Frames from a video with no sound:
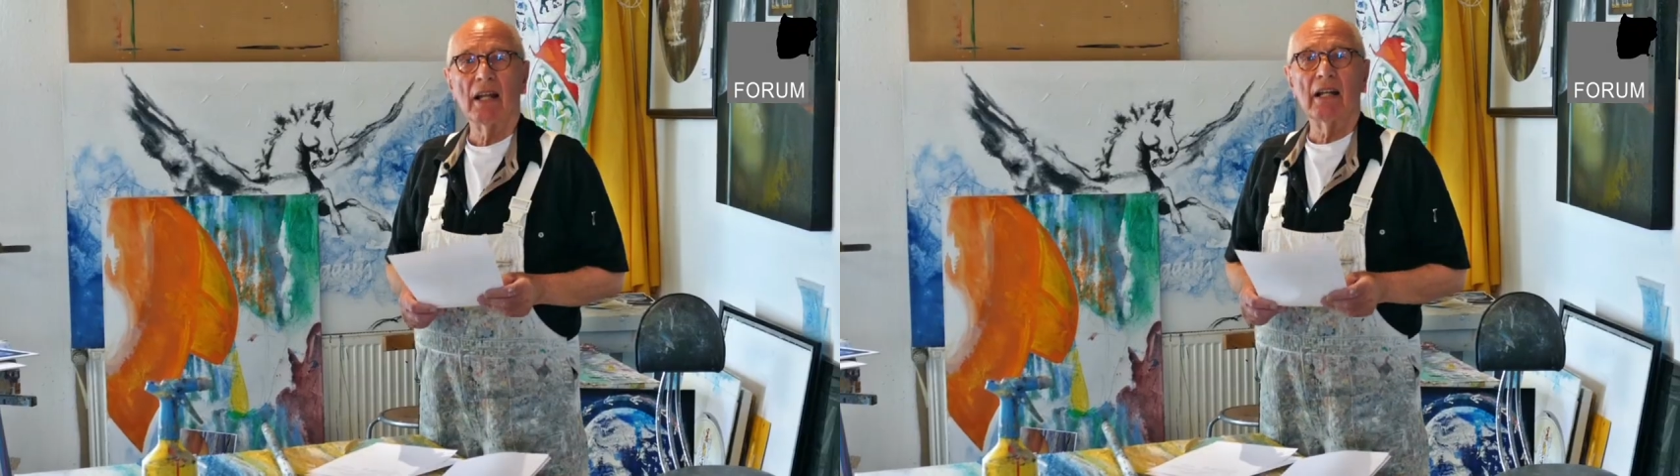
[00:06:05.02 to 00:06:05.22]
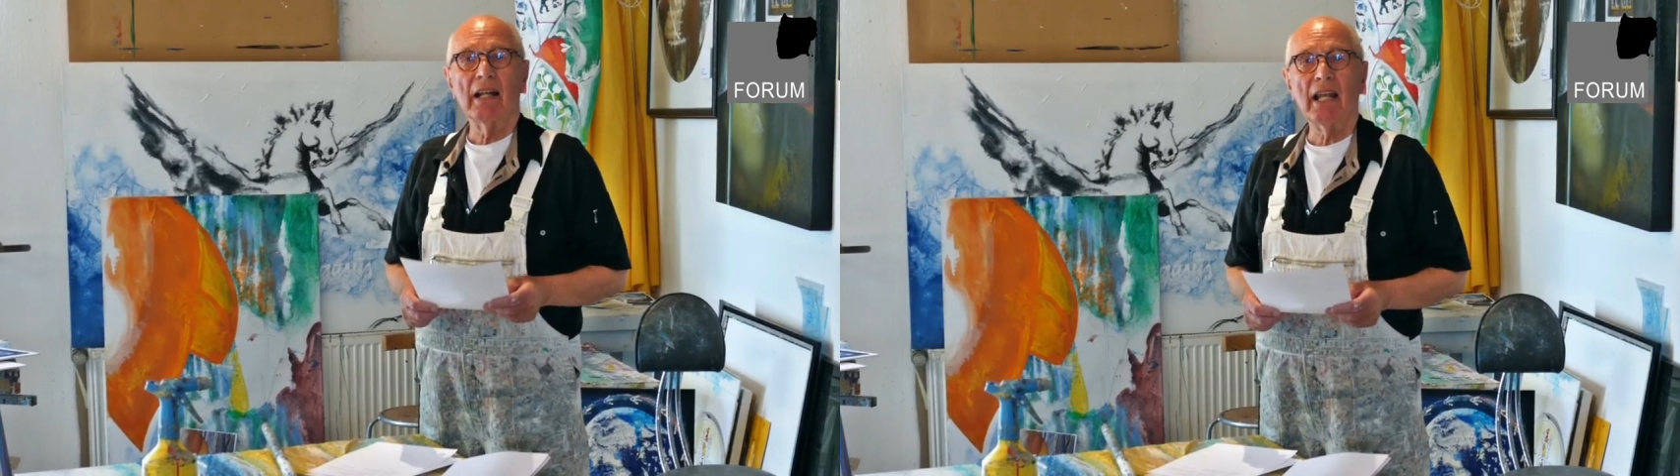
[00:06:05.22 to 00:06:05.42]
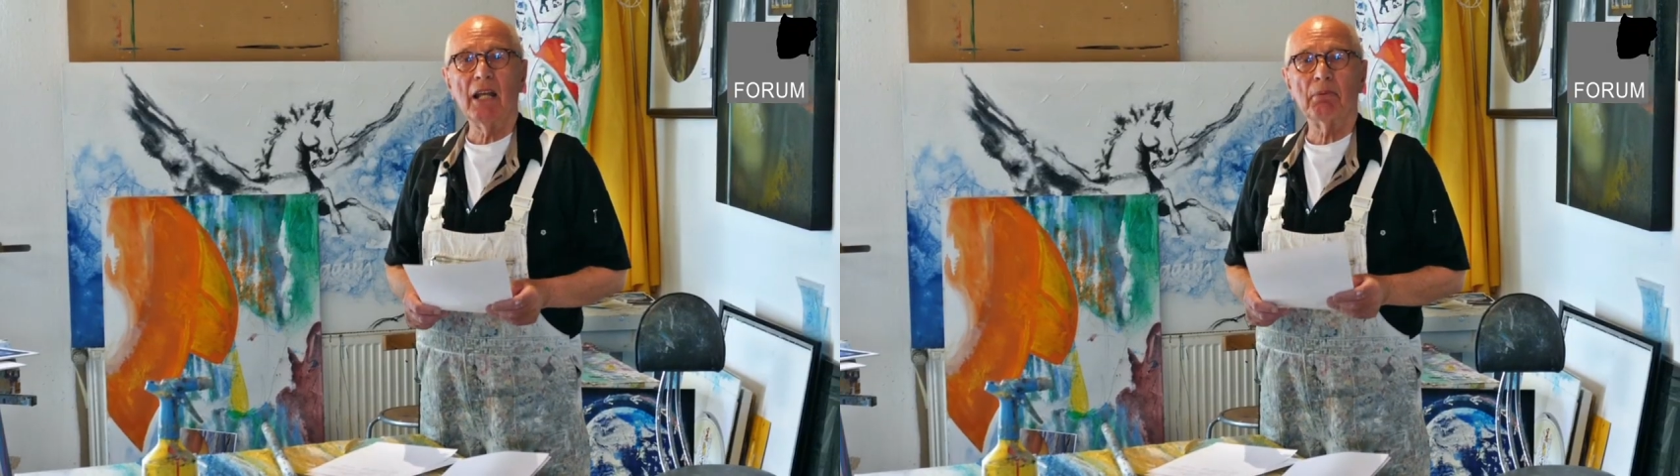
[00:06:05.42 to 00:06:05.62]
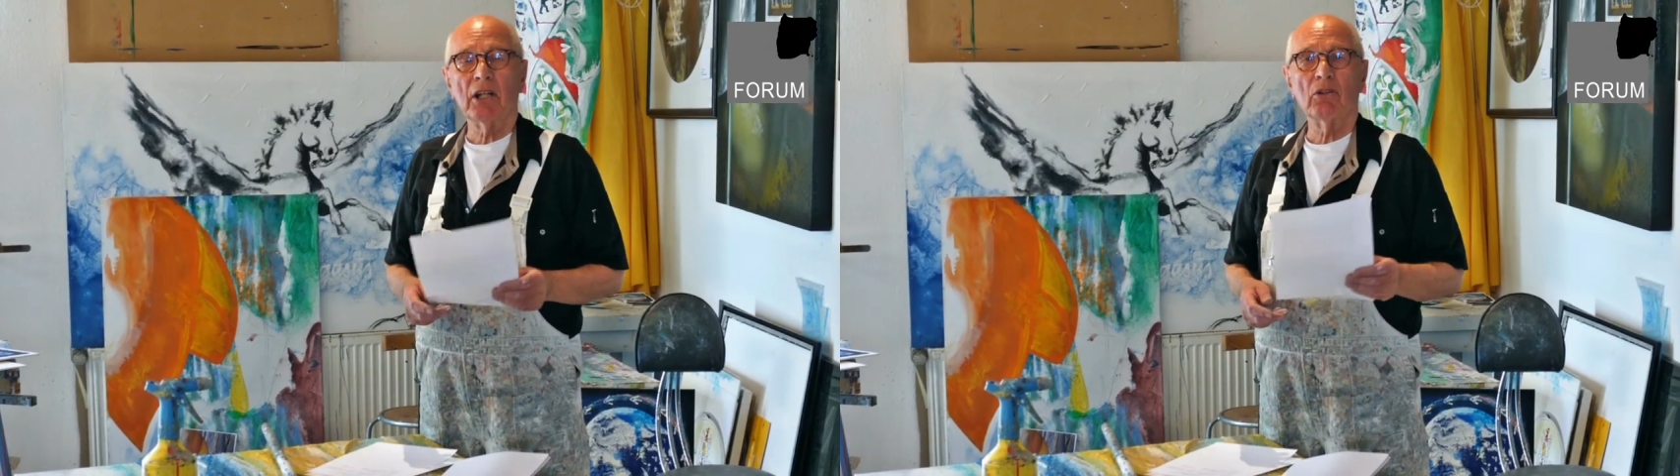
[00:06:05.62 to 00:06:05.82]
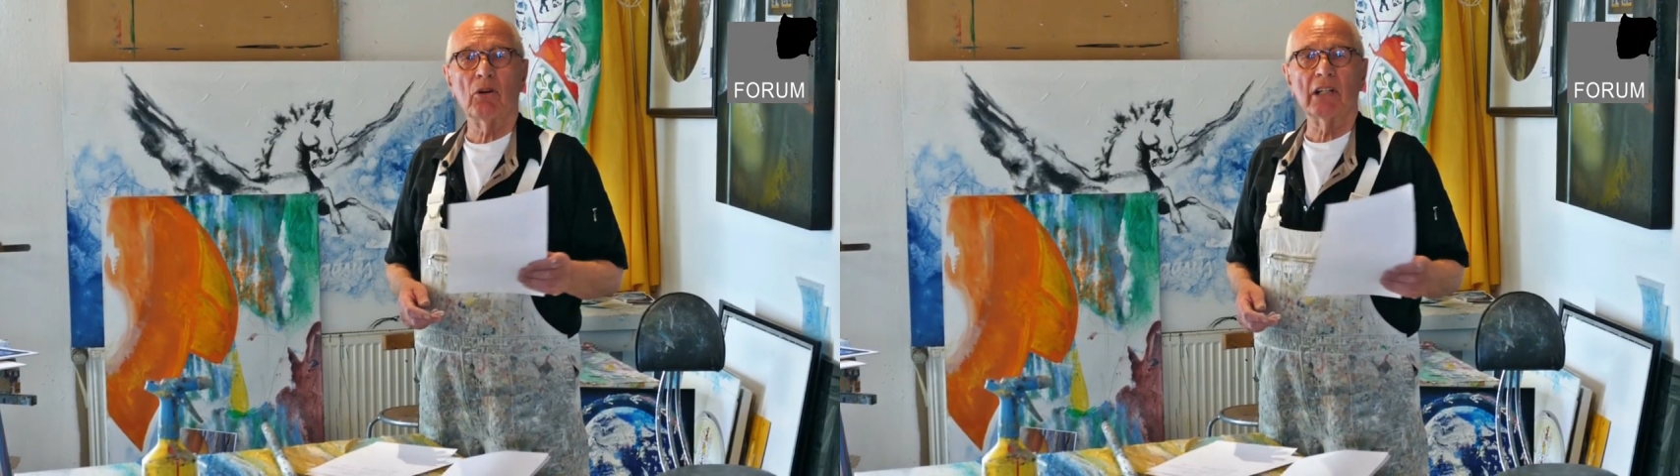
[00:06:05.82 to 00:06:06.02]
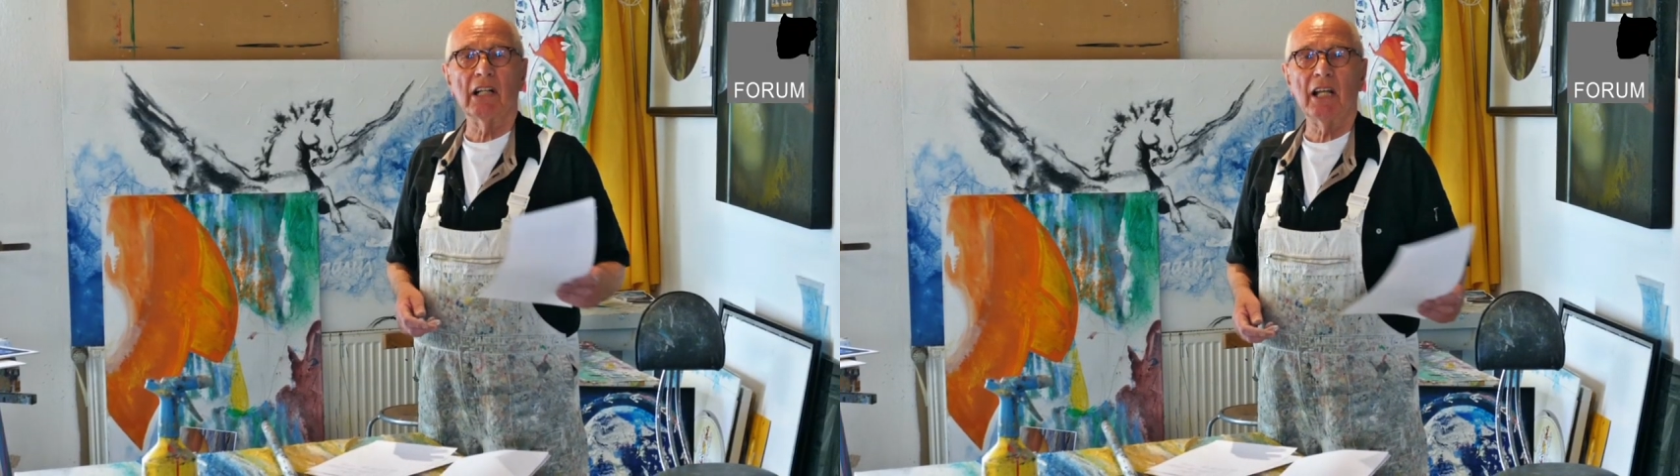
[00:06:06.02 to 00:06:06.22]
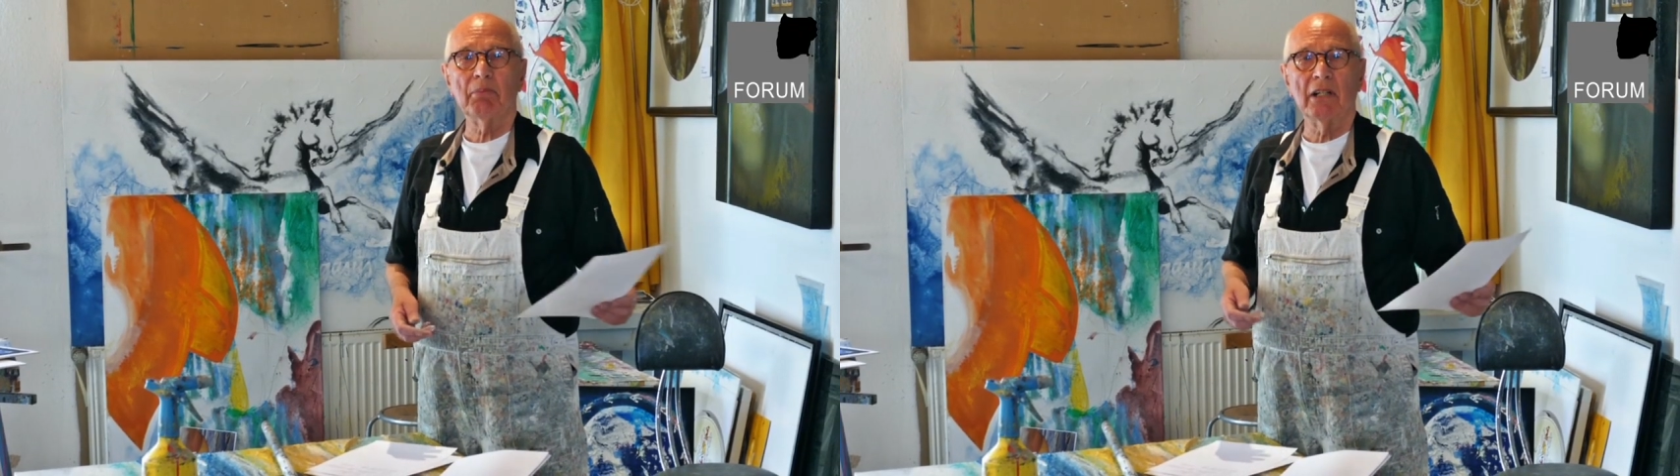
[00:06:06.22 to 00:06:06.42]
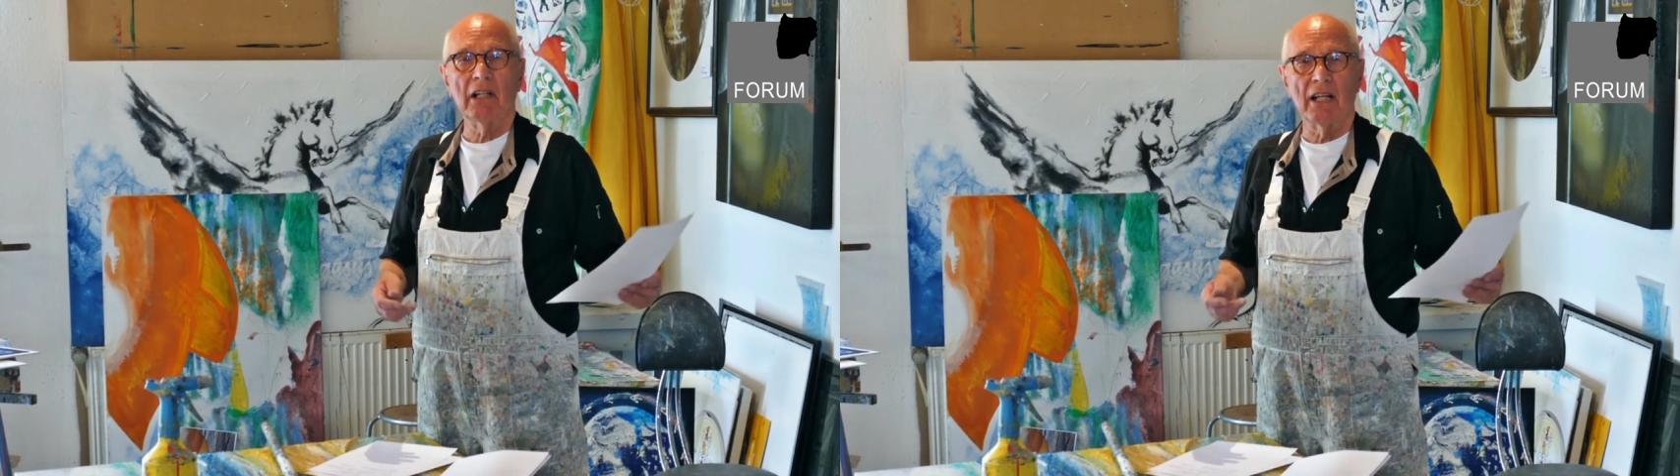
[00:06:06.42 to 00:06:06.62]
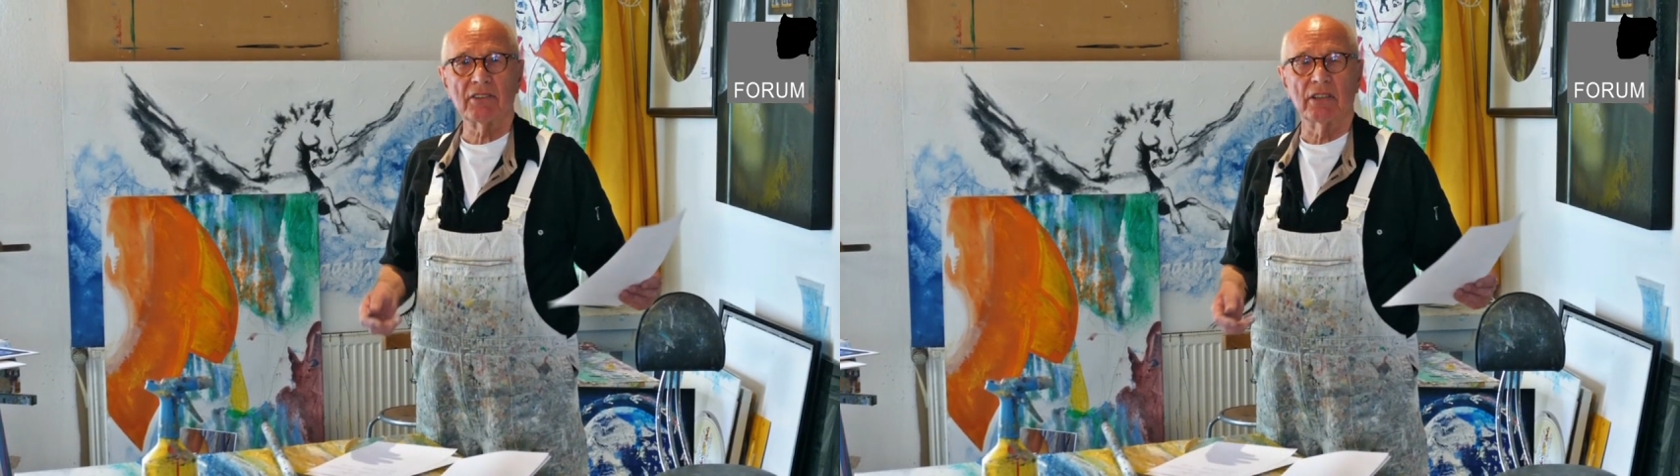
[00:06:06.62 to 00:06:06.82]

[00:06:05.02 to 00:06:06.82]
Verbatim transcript: Leben und leben lassen.